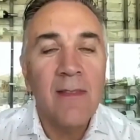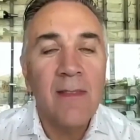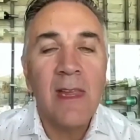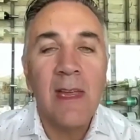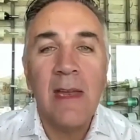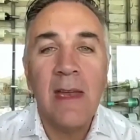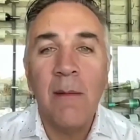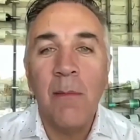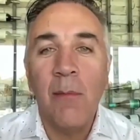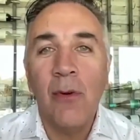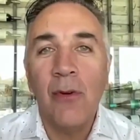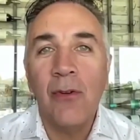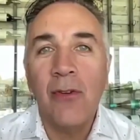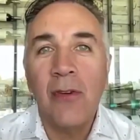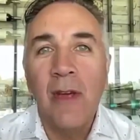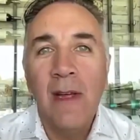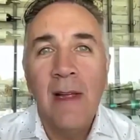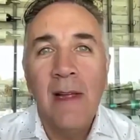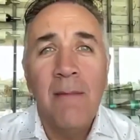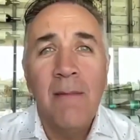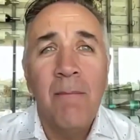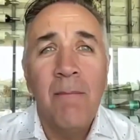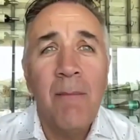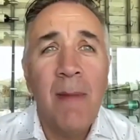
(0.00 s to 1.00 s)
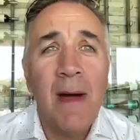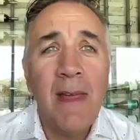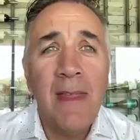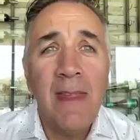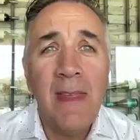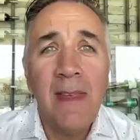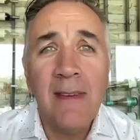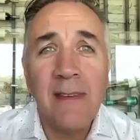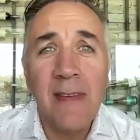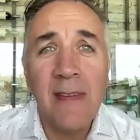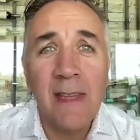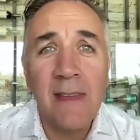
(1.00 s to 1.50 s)
tenemos más
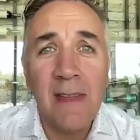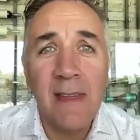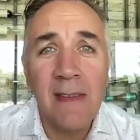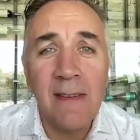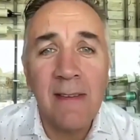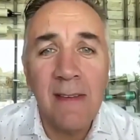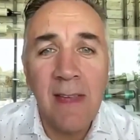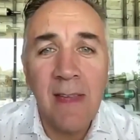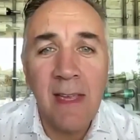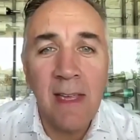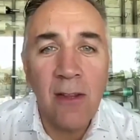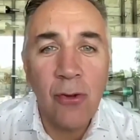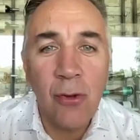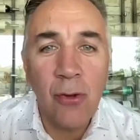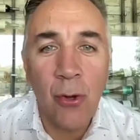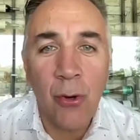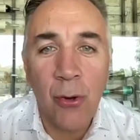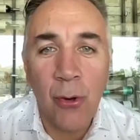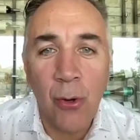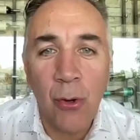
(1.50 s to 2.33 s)
de 700